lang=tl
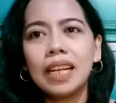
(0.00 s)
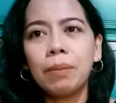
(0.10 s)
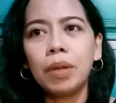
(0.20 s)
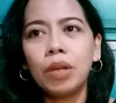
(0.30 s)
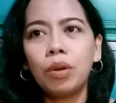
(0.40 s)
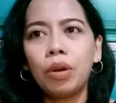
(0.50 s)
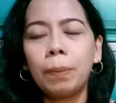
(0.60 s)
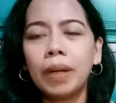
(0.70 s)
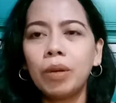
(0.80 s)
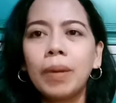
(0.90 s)
ka naman or
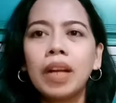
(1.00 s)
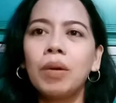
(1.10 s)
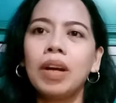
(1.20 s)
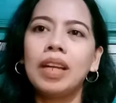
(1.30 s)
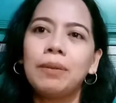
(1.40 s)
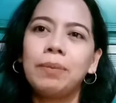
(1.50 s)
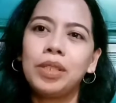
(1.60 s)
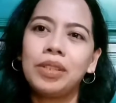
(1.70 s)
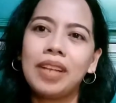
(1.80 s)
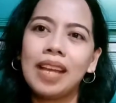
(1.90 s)
pag gumagawa ka ng
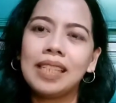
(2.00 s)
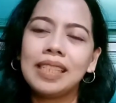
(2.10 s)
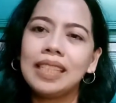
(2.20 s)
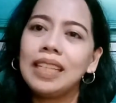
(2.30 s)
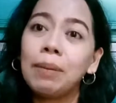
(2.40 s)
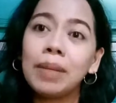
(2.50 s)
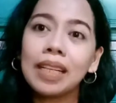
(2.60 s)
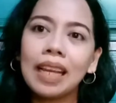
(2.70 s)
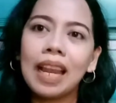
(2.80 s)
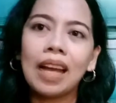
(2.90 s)
video guys, hindi naman
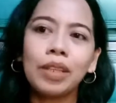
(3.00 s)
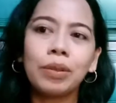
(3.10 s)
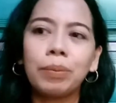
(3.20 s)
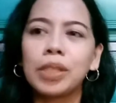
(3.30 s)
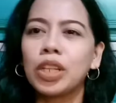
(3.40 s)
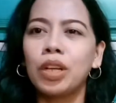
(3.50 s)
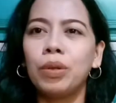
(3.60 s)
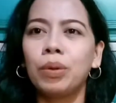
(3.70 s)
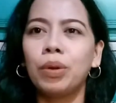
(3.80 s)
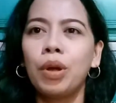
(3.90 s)
kailangan yung
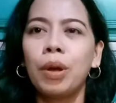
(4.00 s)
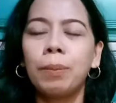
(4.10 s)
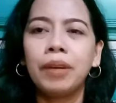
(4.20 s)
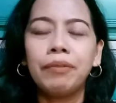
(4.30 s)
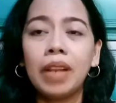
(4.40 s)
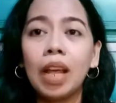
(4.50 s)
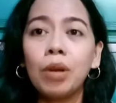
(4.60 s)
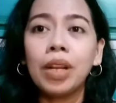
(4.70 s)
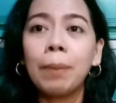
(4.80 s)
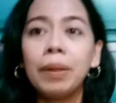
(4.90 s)
masyadong... Pag, lalo
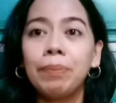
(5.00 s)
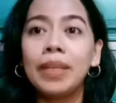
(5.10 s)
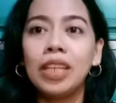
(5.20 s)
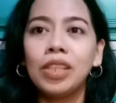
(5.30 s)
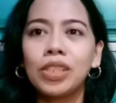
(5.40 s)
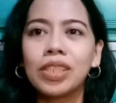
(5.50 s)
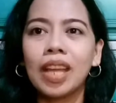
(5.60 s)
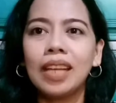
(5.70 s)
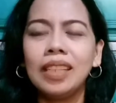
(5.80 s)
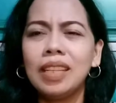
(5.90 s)
na pag beginners
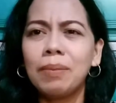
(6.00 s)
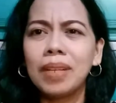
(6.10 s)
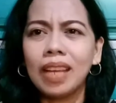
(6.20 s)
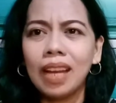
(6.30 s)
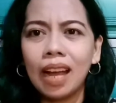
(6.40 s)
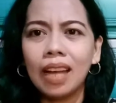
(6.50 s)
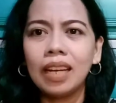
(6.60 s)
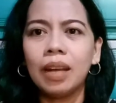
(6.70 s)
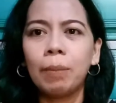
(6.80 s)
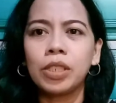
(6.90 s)
ka, hindi naman kailangan
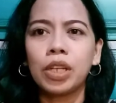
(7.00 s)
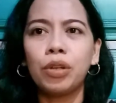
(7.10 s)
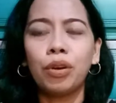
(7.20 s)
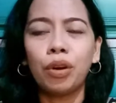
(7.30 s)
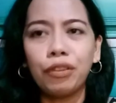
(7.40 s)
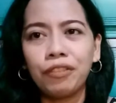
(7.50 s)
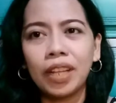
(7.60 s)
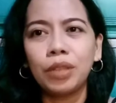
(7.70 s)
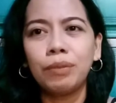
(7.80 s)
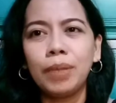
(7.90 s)
na masyadong
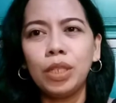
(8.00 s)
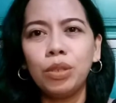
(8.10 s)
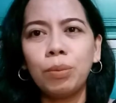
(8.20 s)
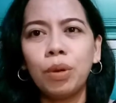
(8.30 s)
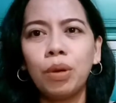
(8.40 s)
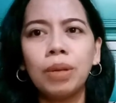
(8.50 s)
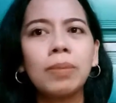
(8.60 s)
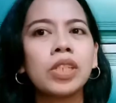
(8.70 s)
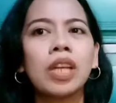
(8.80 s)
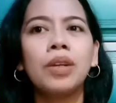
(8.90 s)
conflict yung video mo, na
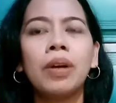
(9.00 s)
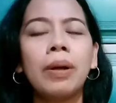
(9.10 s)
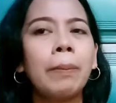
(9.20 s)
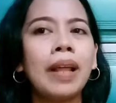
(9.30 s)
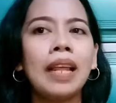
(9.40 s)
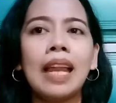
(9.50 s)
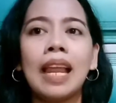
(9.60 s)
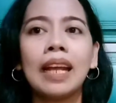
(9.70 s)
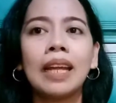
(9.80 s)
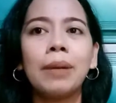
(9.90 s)
masyado kang
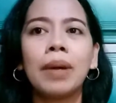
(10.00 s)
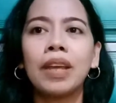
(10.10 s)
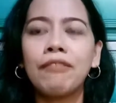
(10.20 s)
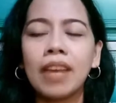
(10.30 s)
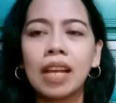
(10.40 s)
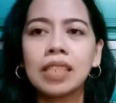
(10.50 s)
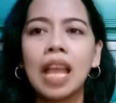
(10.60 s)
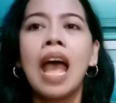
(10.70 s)
lalagay ng mga effects.